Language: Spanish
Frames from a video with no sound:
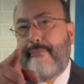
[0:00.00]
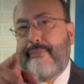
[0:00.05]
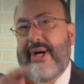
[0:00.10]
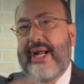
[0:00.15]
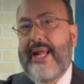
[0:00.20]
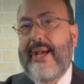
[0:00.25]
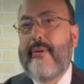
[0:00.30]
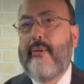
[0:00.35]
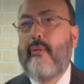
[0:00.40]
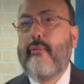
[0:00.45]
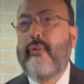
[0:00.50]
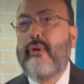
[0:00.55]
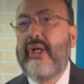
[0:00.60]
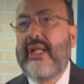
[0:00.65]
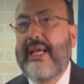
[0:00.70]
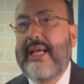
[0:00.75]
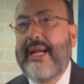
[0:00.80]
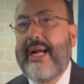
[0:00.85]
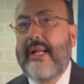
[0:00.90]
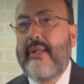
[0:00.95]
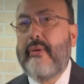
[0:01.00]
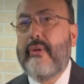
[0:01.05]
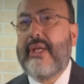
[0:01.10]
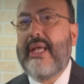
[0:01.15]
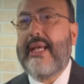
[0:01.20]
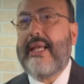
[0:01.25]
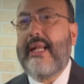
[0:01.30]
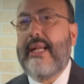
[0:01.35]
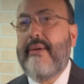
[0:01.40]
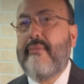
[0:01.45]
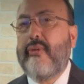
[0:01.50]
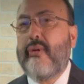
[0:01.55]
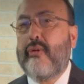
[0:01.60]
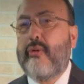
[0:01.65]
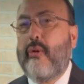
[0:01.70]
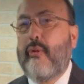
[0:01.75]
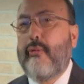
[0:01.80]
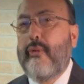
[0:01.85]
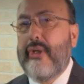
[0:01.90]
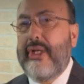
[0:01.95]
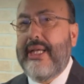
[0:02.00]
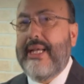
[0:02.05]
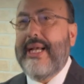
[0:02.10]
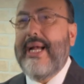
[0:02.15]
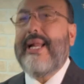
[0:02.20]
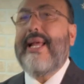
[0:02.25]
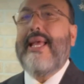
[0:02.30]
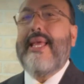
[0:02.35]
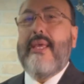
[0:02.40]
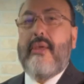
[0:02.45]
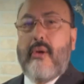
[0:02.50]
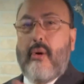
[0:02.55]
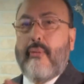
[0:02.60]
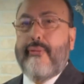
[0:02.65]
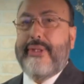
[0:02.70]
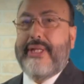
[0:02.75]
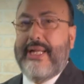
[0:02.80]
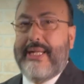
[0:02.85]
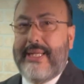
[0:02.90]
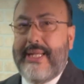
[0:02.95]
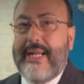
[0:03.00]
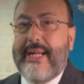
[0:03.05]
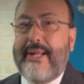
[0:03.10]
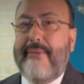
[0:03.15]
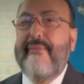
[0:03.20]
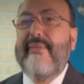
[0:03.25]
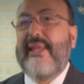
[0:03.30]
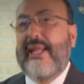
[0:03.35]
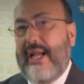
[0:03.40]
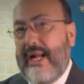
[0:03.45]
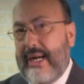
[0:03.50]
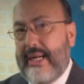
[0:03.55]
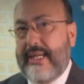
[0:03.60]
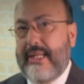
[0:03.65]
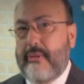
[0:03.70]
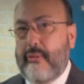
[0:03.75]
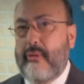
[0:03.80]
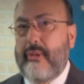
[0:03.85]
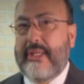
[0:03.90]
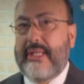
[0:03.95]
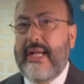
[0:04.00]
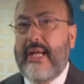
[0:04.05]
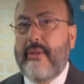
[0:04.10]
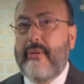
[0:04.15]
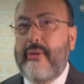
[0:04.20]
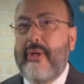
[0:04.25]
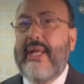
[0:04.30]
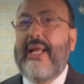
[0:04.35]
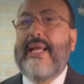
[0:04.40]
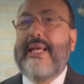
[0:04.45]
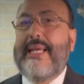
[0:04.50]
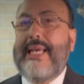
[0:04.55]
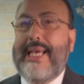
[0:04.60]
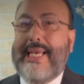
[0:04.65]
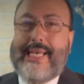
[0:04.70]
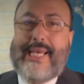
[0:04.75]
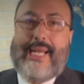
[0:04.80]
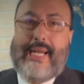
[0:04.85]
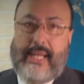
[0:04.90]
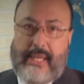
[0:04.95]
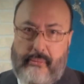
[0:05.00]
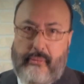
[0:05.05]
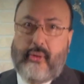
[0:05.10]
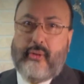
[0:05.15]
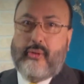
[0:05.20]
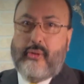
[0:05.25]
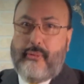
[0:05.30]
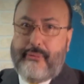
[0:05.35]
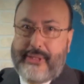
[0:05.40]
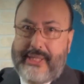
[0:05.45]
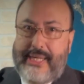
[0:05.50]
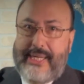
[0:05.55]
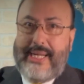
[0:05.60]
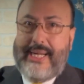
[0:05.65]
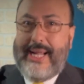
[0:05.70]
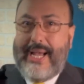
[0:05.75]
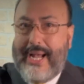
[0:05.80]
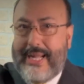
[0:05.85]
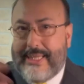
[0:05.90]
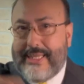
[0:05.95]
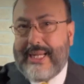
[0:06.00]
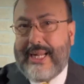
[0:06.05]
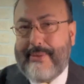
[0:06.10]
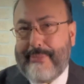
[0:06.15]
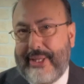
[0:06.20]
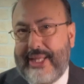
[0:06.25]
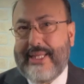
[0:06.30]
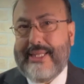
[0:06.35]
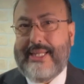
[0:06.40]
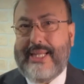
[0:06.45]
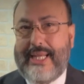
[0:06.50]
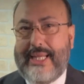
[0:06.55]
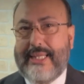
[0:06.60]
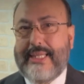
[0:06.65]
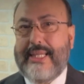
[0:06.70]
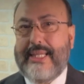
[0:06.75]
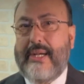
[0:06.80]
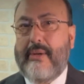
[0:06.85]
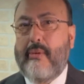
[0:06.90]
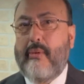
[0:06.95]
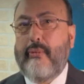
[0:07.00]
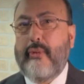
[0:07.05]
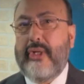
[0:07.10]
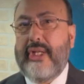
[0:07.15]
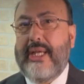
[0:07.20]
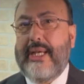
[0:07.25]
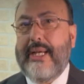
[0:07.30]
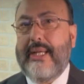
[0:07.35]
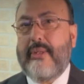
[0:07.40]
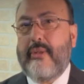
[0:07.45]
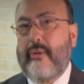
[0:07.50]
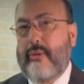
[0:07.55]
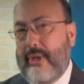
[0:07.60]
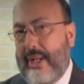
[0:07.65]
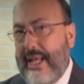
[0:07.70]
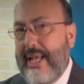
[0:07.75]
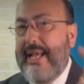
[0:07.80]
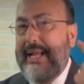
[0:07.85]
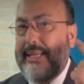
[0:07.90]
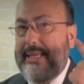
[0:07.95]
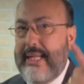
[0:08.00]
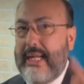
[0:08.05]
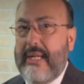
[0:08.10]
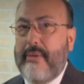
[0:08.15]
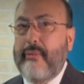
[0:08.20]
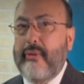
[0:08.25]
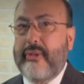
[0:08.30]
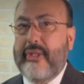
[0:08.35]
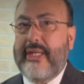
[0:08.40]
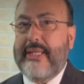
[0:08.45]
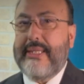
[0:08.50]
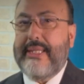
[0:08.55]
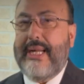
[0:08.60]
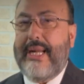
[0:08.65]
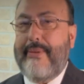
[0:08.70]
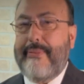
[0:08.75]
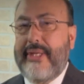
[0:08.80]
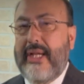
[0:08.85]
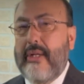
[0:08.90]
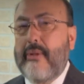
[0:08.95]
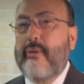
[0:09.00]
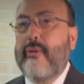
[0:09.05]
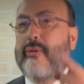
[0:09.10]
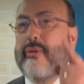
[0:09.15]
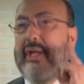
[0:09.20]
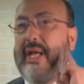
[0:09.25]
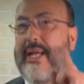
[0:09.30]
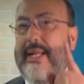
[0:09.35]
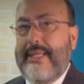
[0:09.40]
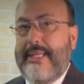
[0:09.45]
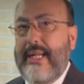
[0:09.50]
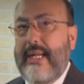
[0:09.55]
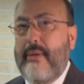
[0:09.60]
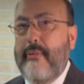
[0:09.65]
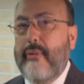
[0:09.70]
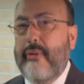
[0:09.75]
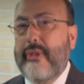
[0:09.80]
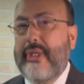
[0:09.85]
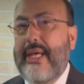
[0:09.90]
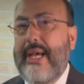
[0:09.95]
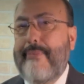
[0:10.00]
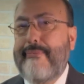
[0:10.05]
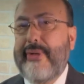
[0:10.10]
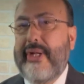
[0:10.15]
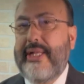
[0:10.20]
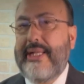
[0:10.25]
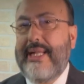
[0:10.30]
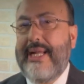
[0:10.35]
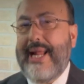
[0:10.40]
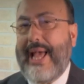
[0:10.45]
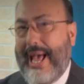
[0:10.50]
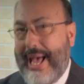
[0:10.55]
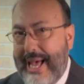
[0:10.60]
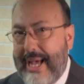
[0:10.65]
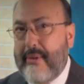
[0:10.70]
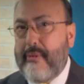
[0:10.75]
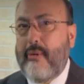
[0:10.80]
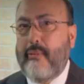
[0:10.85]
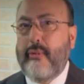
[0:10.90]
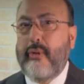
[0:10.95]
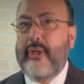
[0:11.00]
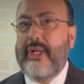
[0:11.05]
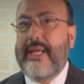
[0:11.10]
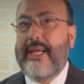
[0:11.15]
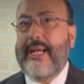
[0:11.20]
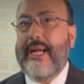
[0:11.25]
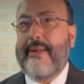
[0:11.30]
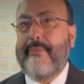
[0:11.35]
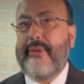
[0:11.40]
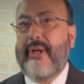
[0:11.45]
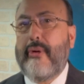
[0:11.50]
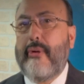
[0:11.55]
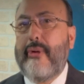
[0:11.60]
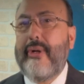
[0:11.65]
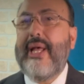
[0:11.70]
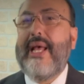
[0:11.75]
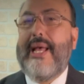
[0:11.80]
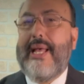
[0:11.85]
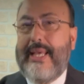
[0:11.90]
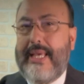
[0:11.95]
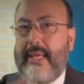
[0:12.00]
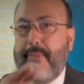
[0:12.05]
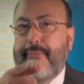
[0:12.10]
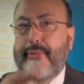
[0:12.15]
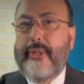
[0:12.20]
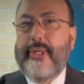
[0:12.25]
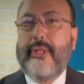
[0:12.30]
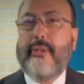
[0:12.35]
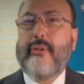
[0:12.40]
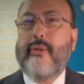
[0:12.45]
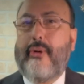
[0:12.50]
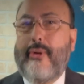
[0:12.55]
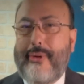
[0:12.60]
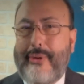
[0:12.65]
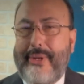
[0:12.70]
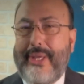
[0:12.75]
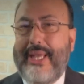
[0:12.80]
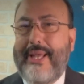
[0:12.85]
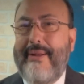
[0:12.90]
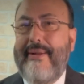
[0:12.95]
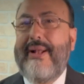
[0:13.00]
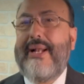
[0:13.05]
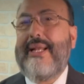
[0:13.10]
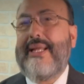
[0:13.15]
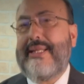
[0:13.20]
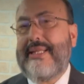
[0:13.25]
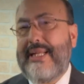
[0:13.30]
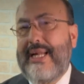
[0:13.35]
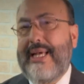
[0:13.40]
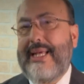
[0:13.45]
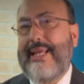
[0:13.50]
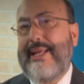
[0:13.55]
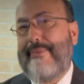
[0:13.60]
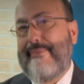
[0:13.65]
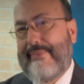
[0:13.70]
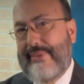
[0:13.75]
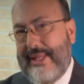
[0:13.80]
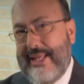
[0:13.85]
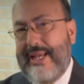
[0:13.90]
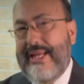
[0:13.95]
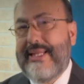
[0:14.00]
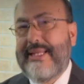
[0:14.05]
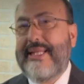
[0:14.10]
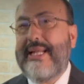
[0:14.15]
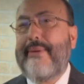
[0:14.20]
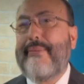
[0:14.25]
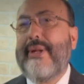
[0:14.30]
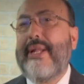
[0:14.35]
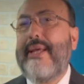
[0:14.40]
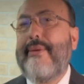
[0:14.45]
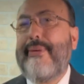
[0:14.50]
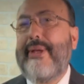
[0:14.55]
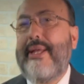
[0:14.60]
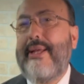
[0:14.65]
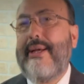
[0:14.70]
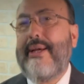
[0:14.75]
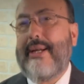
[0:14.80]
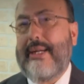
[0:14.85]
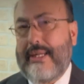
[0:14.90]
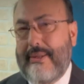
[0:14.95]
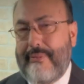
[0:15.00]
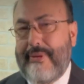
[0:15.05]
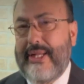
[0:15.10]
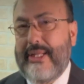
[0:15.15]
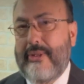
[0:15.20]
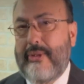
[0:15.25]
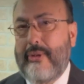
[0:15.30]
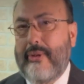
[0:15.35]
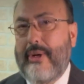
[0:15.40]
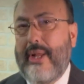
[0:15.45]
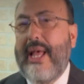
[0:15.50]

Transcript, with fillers: para comunicar lo que queremos comunicar y obtener el resultado que queremos obtener a través de esa comunicación. Tenemos que estar abiertos, tenemos que aprender a comunicar mejor y por eso hoy les traje esta breve reflexión.